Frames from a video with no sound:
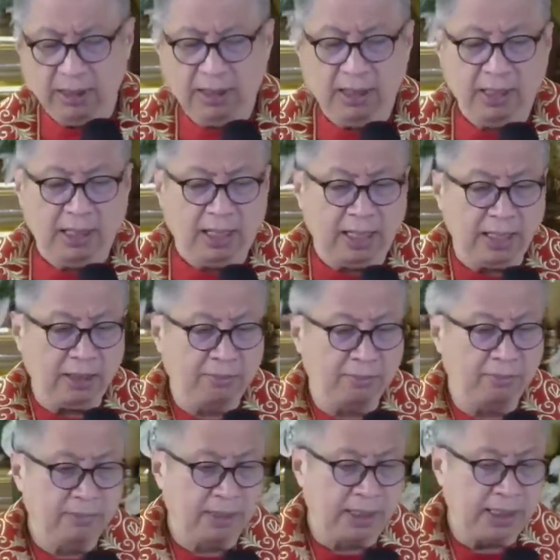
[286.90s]
I am
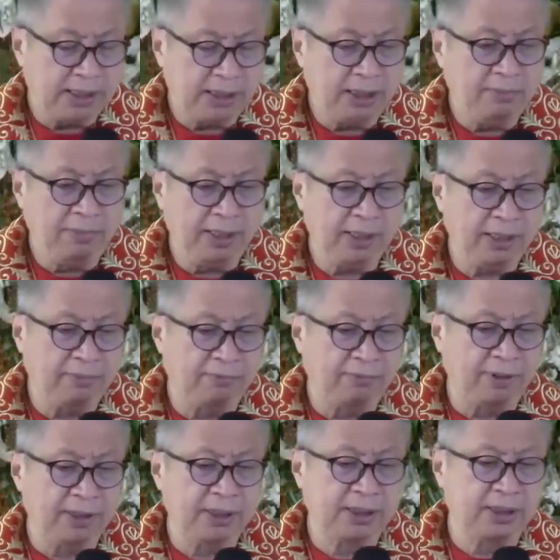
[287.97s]
receiving the
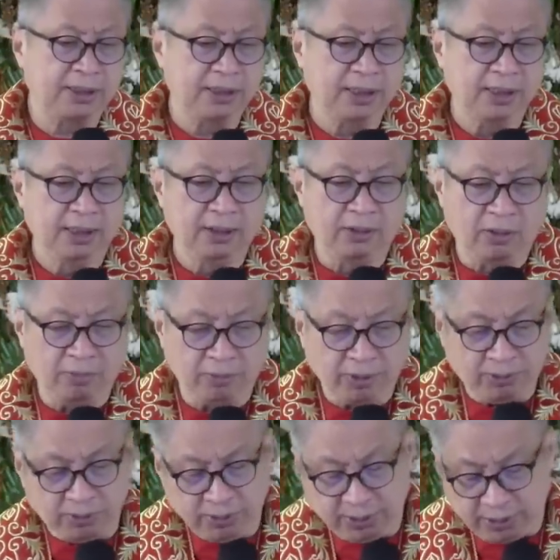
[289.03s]
First
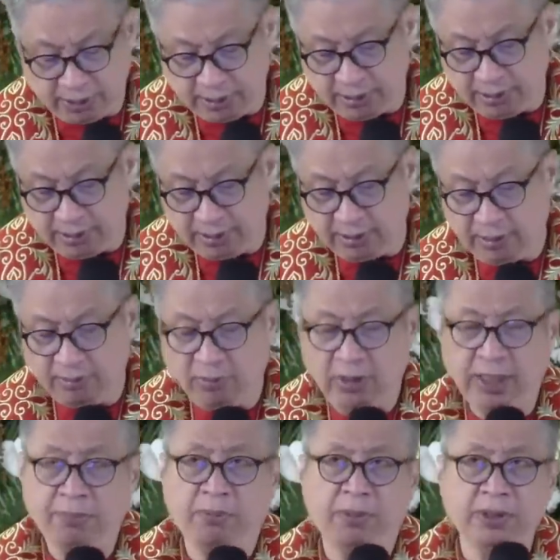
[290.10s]
Communion. Muli
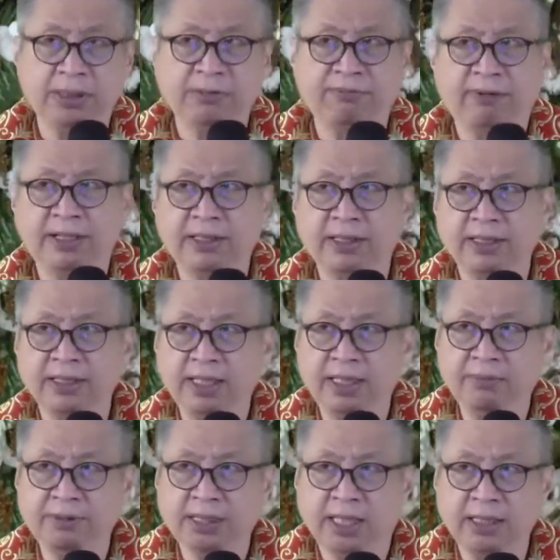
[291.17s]
po si Father Dave
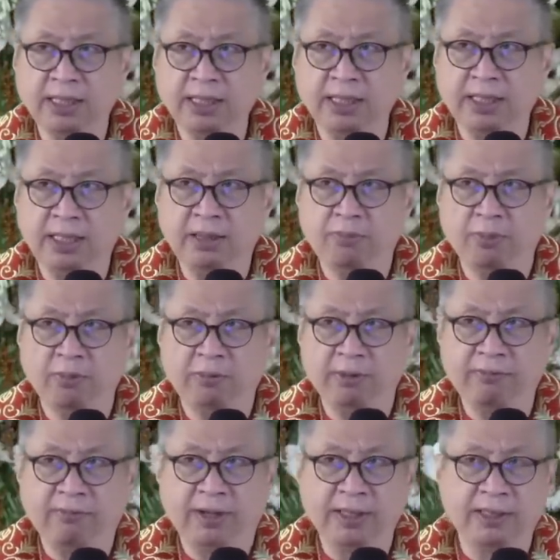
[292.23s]
sa ating Day po ba,
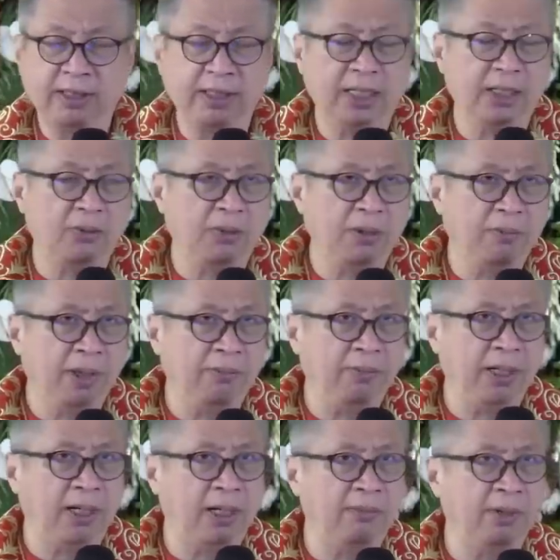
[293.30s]
Father, that we may
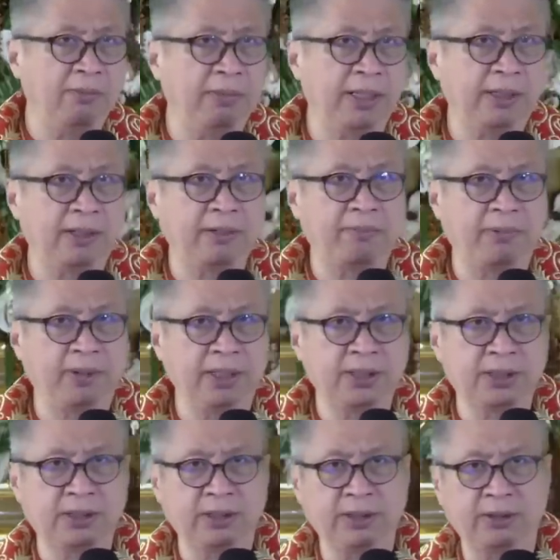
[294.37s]
become a better
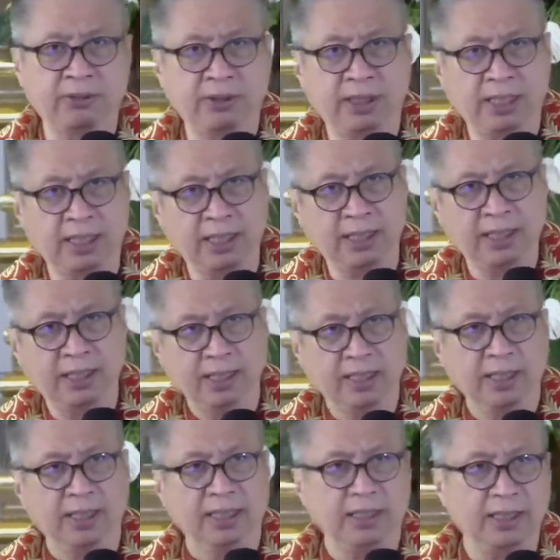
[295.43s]
person today
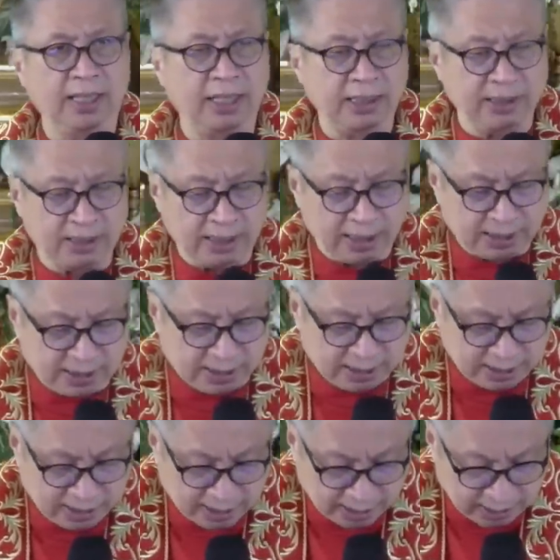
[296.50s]
than
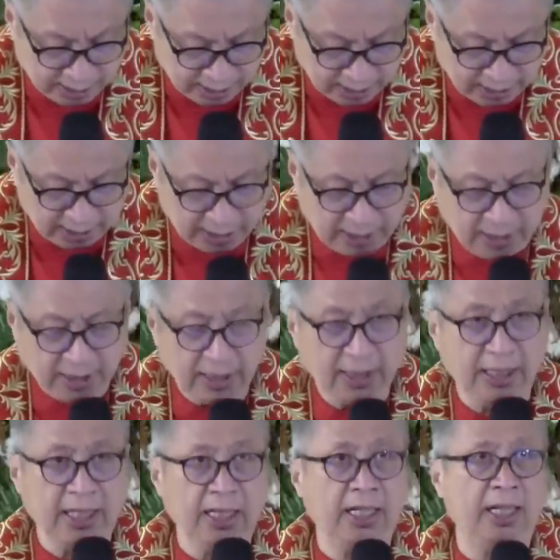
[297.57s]
yesterday.
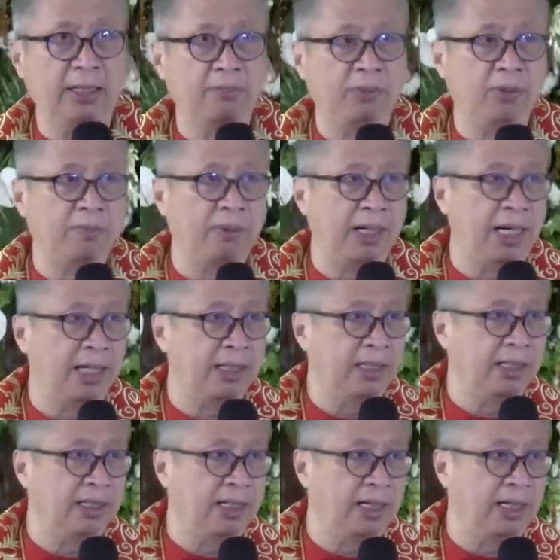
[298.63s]
Ingat po palagi. God